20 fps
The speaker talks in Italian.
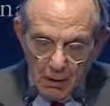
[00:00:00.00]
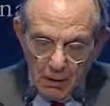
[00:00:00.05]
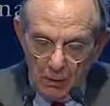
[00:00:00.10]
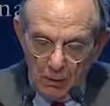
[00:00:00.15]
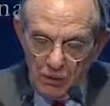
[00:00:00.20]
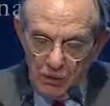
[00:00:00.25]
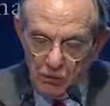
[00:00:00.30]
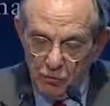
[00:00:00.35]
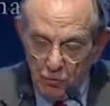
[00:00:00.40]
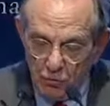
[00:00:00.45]

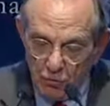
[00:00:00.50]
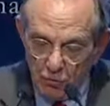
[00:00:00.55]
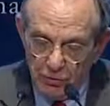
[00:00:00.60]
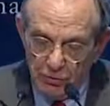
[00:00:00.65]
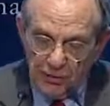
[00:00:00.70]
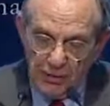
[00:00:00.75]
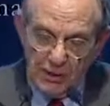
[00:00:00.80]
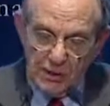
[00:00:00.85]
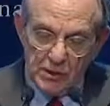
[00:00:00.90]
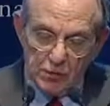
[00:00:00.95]
Questo
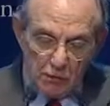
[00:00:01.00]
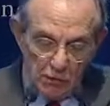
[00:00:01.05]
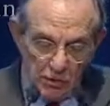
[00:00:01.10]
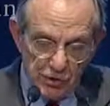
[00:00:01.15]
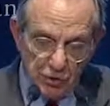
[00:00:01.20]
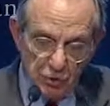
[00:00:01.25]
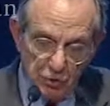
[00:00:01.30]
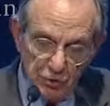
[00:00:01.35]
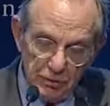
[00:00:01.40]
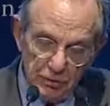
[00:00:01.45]
contesto,
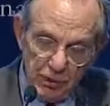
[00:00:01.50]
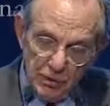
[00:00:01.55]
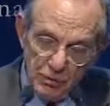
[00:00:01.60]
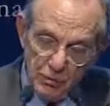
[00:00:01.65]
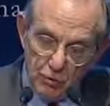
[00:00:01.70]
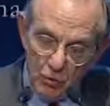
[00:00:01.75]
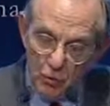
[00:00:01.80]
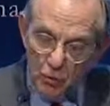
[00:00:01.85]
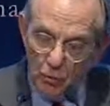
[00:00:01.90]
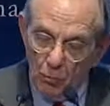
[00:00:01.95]
questo
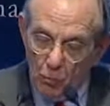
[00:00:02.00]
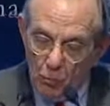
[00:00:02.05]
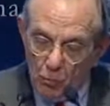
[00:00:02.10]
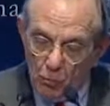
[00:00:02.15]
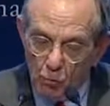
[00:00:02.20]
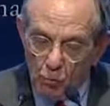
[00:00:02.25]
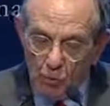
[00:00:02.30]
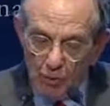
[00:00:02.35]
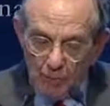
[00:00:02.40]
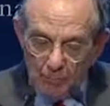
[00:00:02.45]
contesto
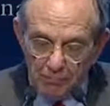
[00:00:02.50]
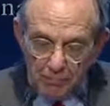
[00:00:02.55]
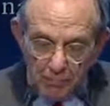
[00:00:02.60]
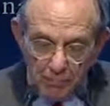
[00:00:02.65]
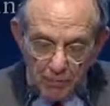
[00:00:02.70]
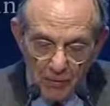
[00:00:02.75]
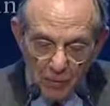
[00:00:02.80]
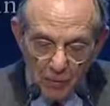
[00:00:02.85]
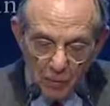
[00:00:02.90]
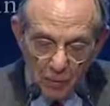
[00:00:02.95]

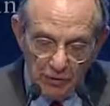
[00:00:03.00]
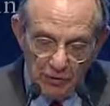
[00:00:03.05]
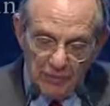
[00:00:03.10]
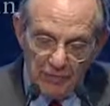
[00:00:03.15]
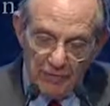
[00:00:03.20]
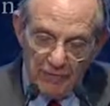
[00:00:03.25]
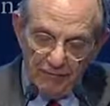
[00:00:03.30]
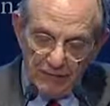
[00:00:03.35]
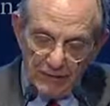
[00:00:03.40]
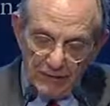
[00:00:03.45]
comunque non
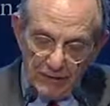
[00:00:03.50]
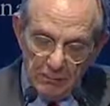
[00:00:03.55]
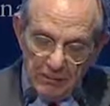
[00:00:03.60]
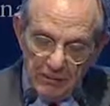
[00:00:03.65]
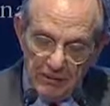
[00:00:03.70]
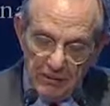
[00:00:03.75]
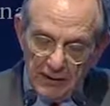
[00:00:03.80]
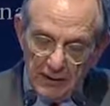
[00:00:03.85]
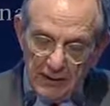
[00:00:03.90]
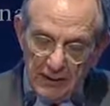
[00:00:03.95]
deve far
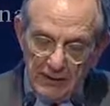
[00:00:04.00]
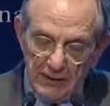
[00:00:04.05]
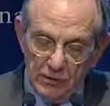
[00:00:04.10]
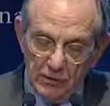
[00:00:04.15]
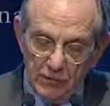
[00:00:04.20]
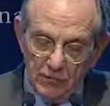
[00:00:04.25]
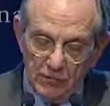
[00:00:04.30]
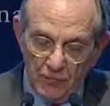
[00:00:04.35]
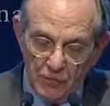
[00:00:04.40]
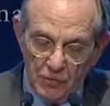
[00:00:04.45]
dimenticare
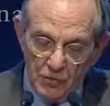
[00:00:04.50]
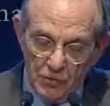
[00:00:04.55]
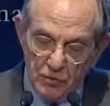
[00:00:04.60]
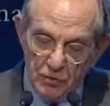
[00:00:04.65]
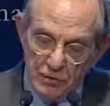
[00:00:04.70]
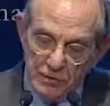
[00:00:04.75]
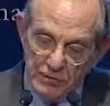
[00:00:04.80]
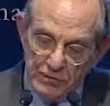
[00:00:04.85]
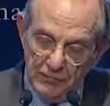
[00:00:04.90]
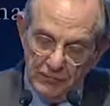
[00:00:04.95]
lo sforzo
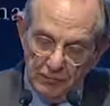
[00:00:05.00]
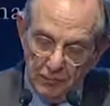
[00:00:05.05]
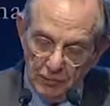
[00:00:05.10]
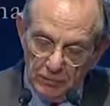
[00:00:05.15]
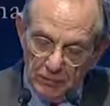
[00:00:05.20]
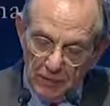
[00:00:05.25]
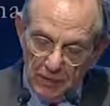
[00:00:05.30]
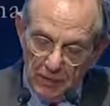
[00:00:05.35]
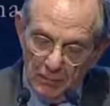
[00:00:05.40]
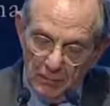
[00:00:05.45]
di
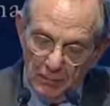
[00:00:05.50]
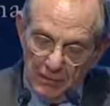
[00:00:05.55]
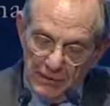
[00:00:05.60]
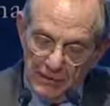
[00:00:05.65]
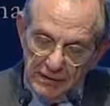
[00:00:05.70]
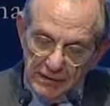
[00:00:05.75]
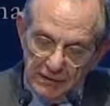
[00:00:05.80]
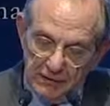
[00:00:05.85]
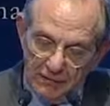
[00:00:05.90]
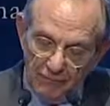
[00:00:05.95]
riforma per
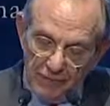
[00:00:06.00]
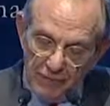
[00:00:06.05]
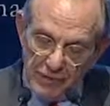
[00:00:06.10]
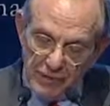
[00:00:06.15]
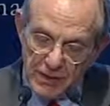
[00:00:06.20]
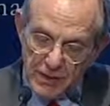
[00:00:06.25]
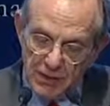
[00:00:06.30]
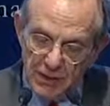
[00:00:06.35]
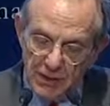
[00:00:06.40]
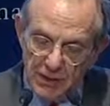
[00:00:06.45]
il
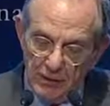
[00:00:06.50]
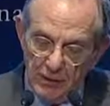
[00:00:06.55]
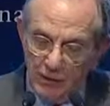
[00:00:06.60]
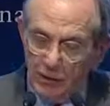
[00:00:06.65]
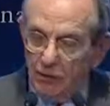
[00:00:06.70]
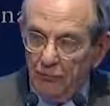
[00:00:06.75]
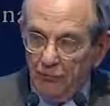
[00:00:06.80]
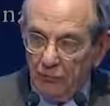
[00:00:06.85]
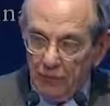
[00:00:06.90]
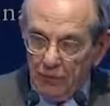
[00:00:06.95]
rafforzamento
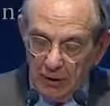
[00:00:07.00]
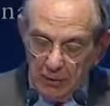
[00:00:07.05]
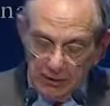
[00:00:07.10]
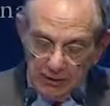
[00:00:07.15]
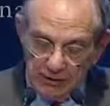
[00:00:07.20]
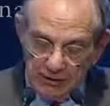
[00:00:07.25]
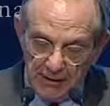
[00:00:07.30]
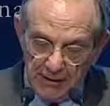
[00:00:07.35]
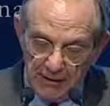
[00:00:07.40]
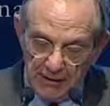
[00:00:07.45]
dei
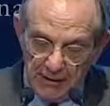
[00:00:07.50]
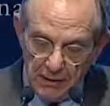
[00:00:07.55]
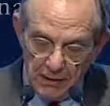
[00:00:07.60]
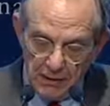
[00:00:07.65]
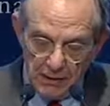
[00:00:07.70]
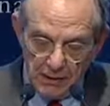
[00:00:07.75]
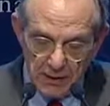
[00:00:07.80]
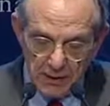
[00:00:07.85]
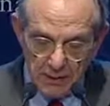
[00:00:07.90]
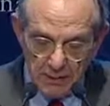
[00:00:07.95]
fondamentali del
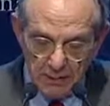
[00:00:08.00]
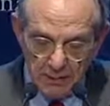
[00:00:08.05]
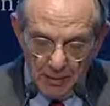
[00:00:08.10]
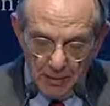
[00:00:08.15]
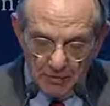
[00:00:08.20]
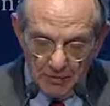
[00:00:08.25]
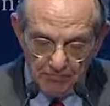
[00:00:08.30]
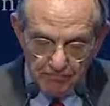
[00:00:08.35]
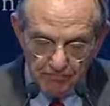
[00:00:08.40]
sistema